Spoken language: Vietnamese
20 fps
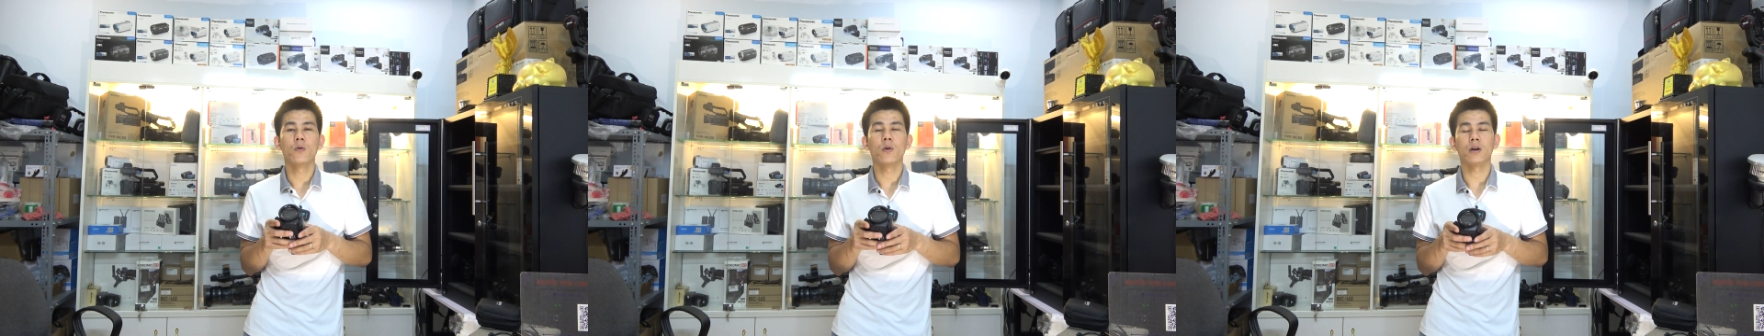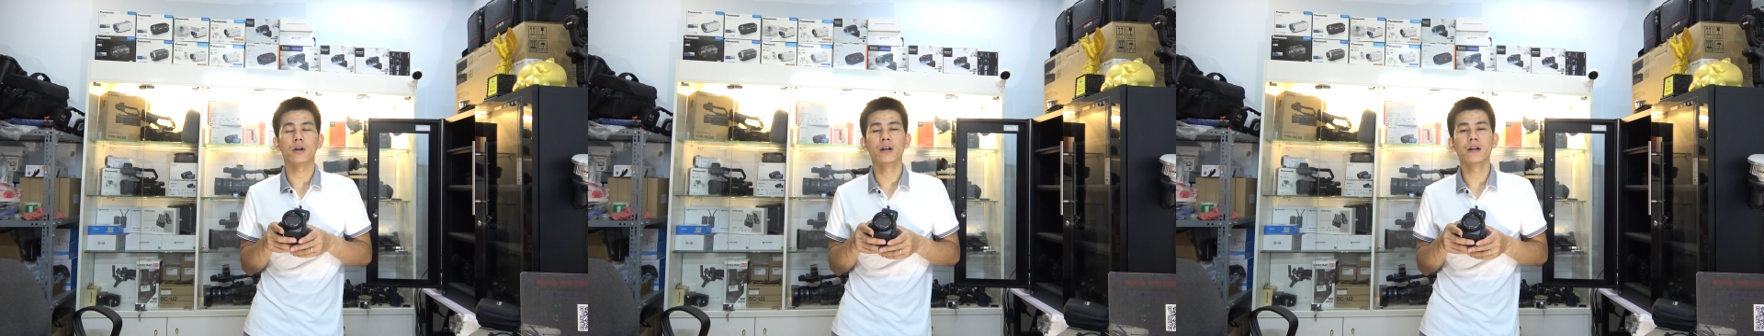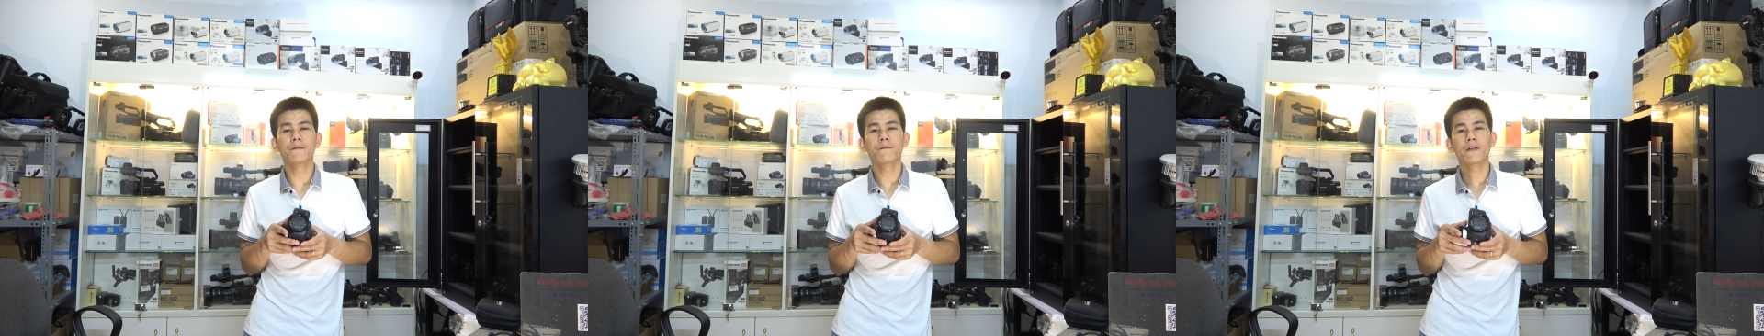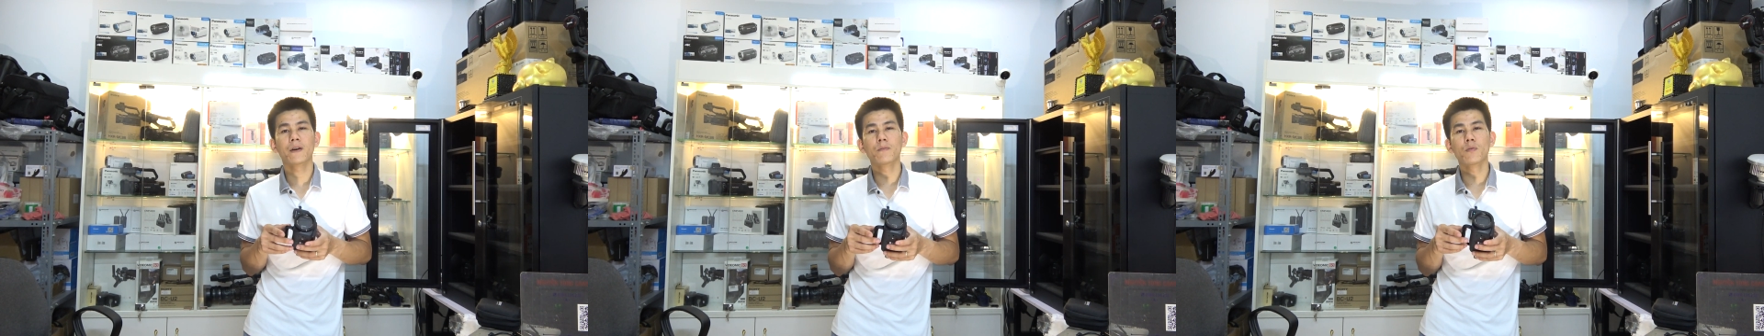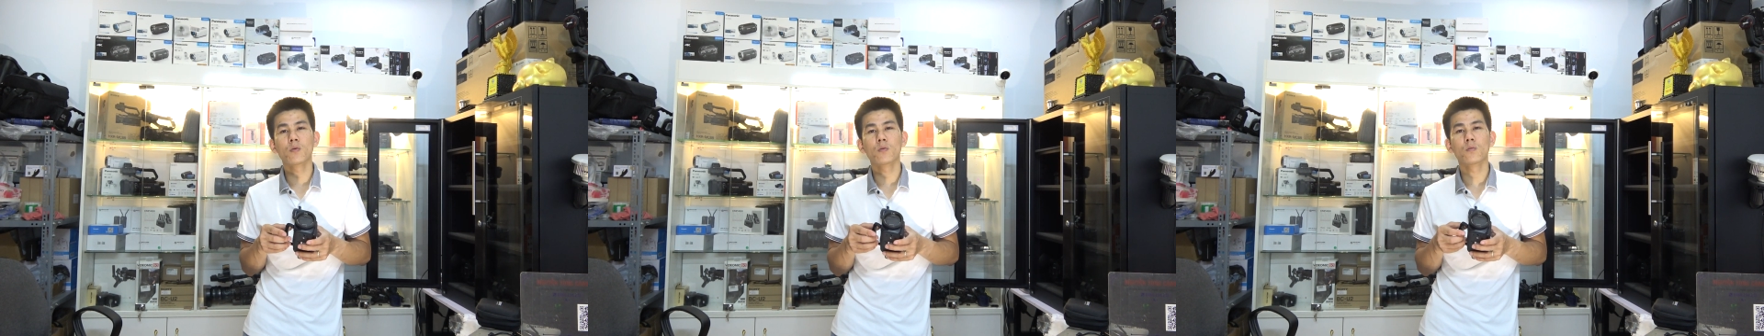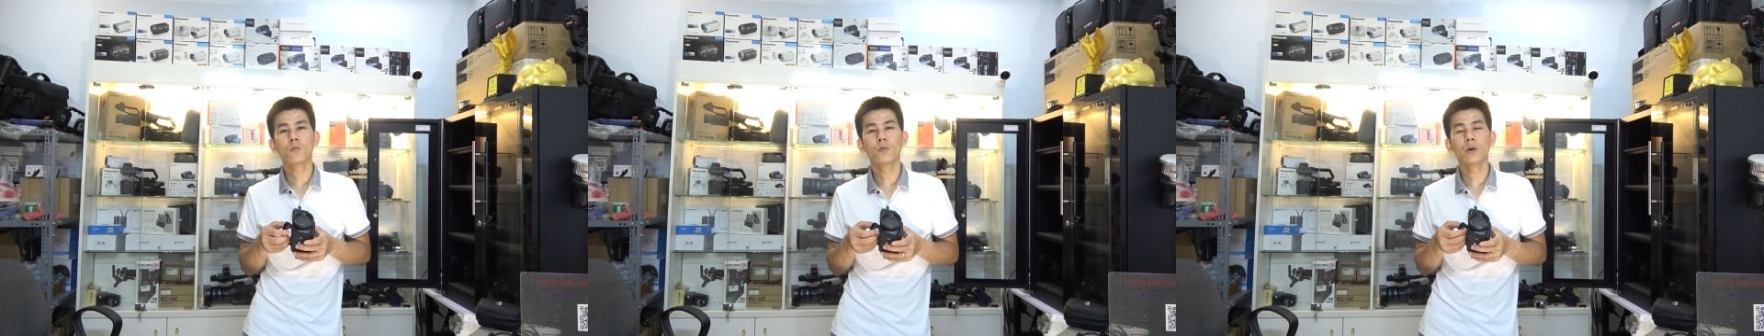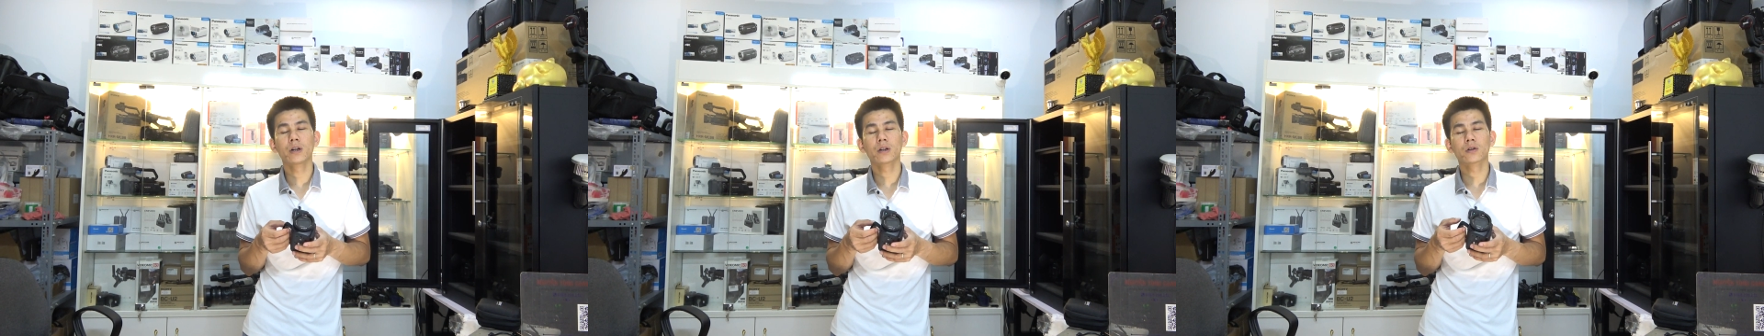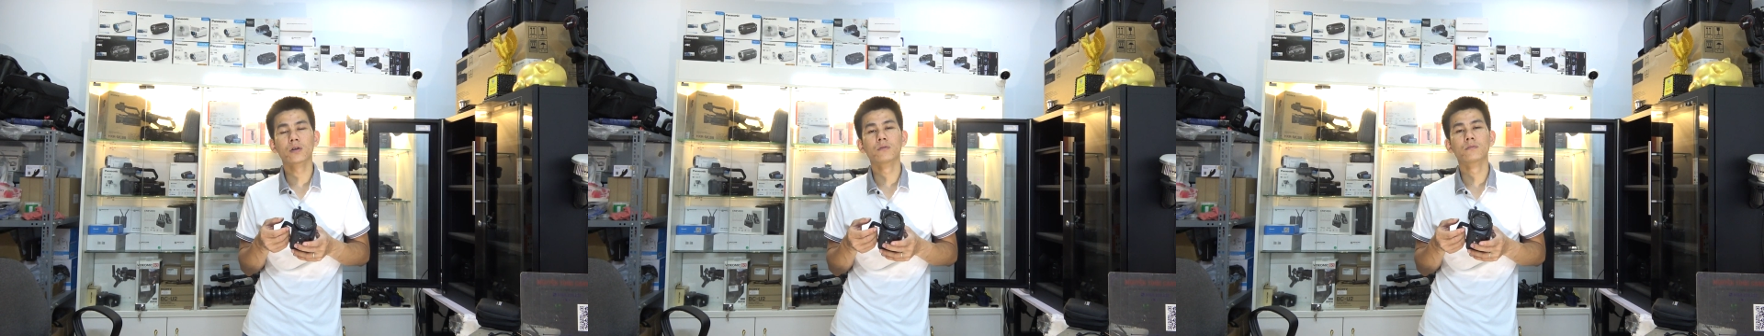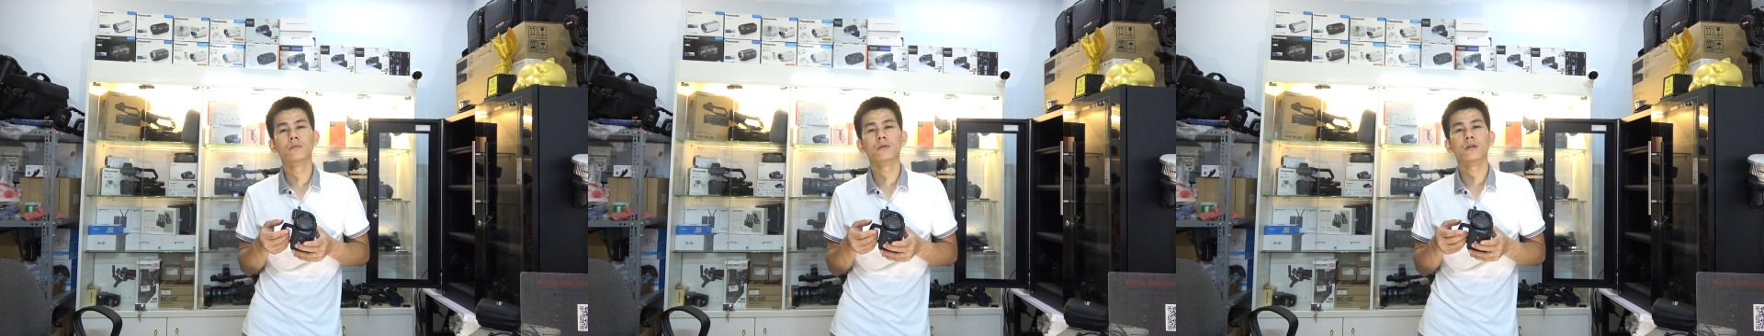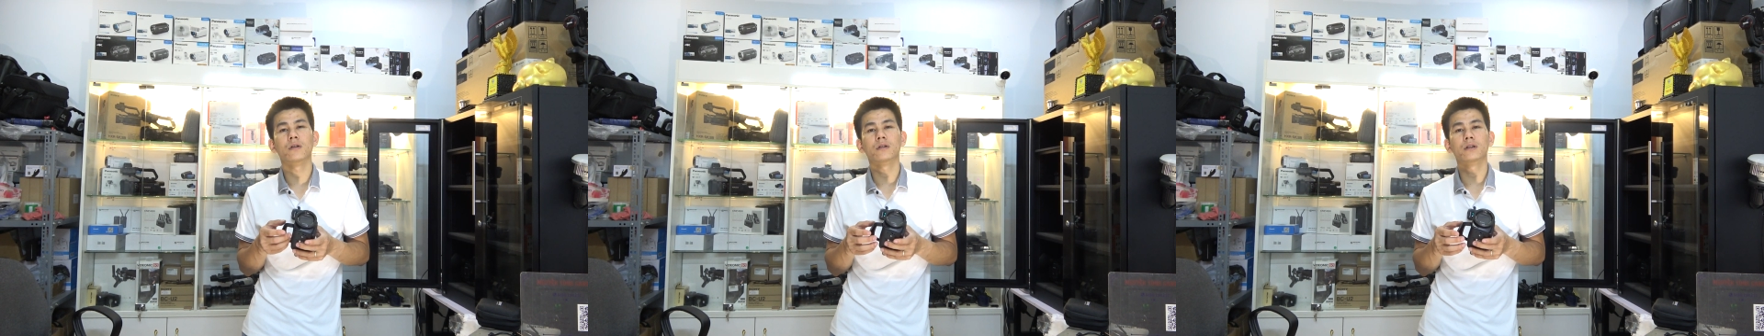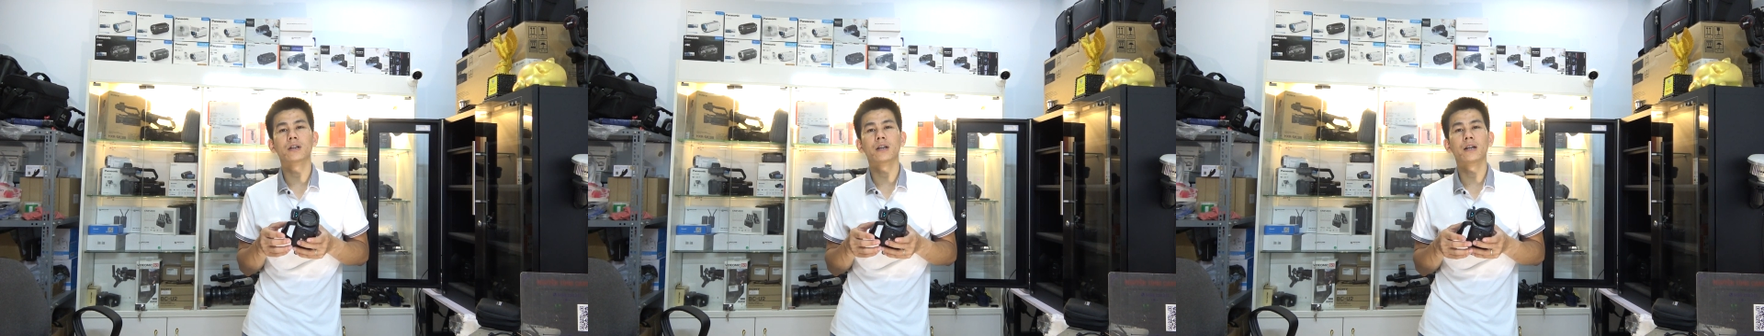hoặc nick Facebook Nguyễn Tùng có